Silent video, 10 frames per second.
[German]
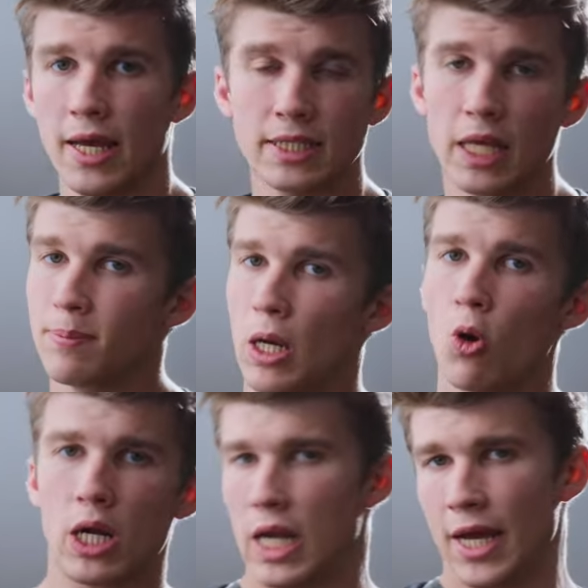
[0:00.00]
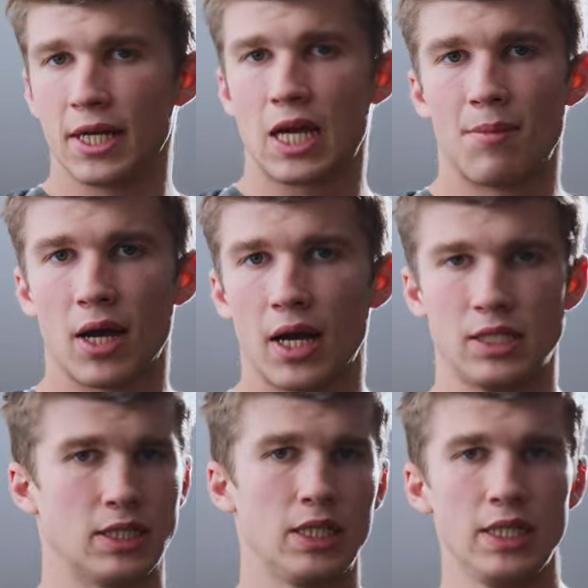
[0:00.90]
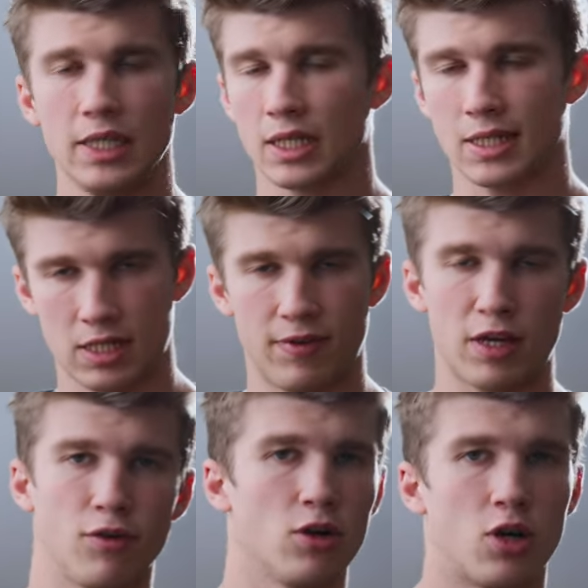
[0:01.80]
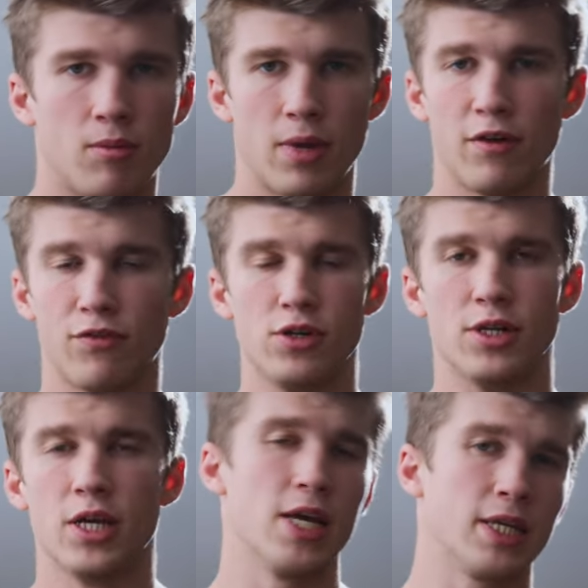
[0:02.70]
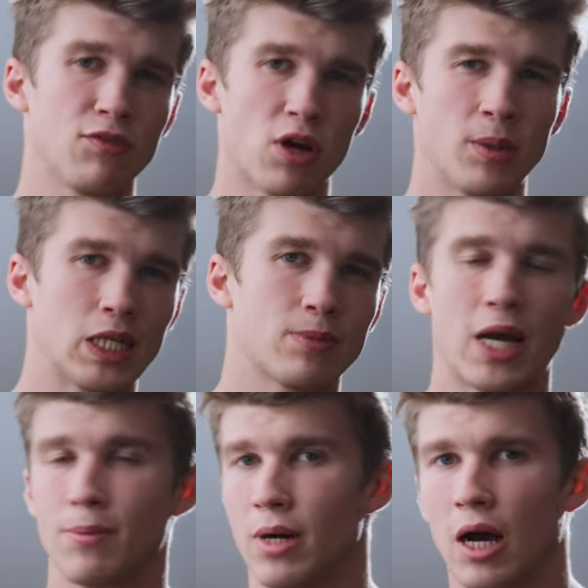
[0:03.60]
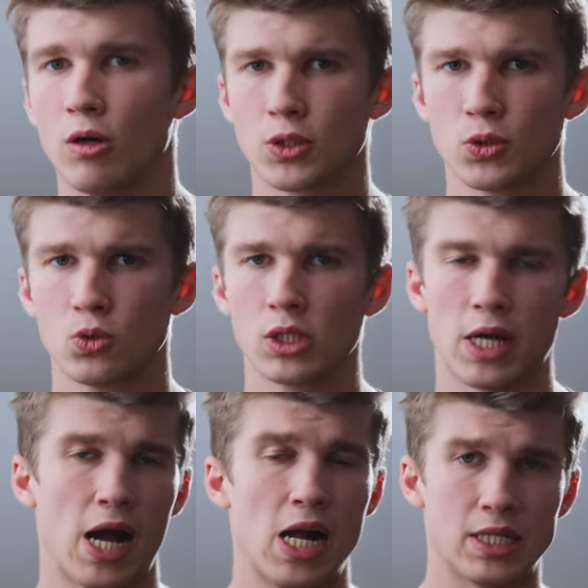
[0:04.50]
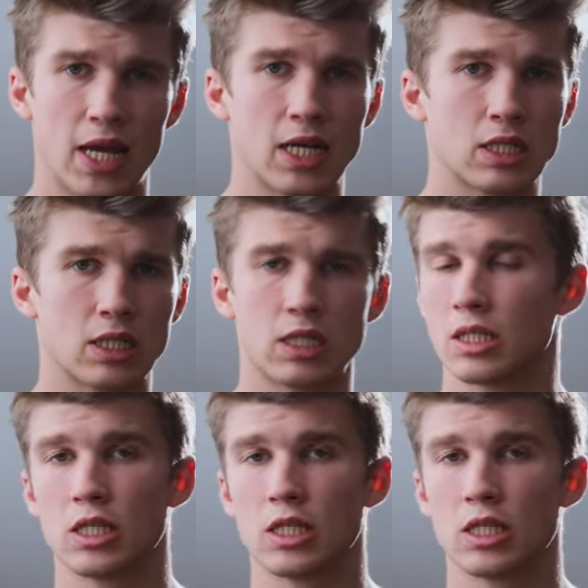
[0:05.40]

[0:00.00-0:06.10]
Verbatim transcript: Es gibt auch kleine Kameras, die ihren Zweck vollkommen erfüllen. Dafür habe ich jetzt mal ein paar rausgesucht. Als erstes